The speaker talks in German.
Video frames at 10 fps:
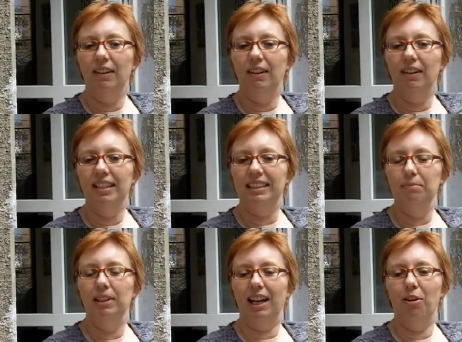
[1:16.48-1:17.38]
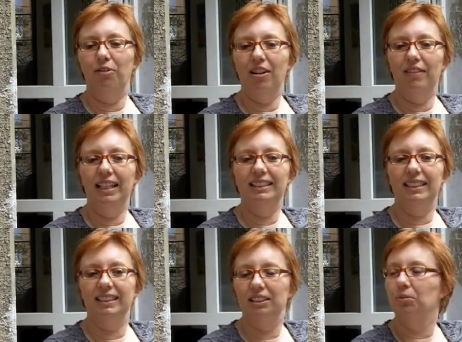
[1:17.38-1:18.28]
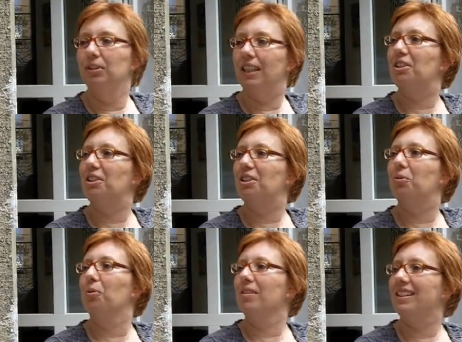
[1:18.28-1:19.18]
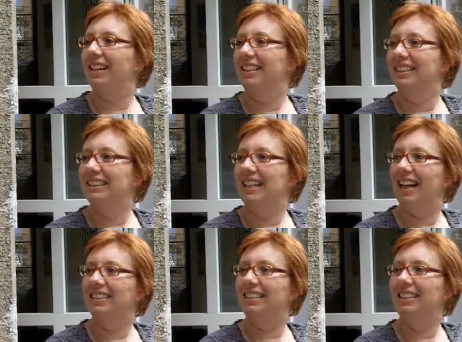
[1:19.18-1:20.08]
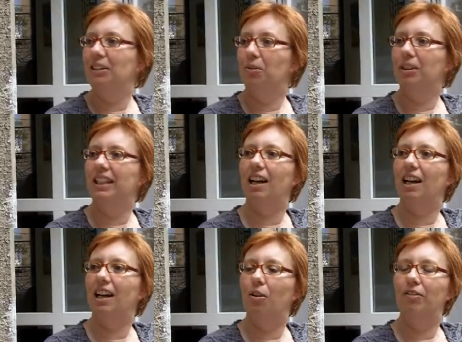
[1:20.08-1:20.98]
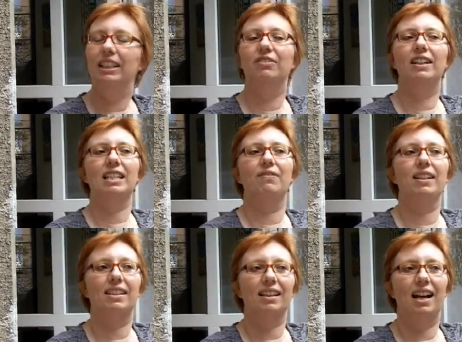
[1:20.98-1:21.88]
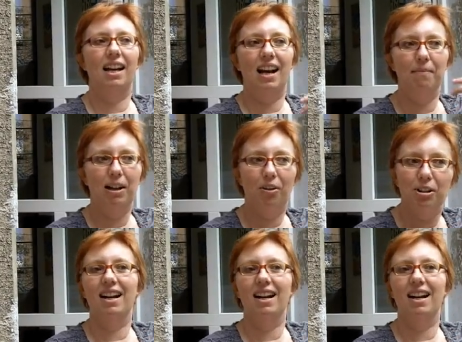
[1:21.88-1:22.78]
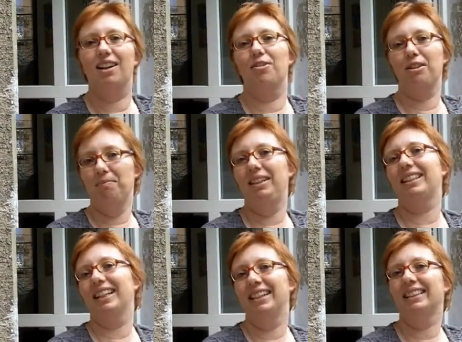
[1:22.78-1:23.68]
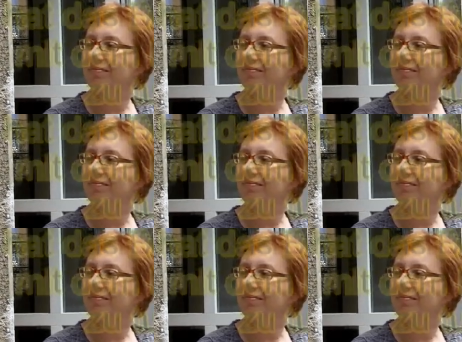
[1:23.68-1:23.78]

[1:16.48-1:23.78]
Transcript: weil es eben darauf verweist, dass es so ein Angezogensein ist, eine Anziehung hin auf etwas, was aber aus mir heraus mich drängt.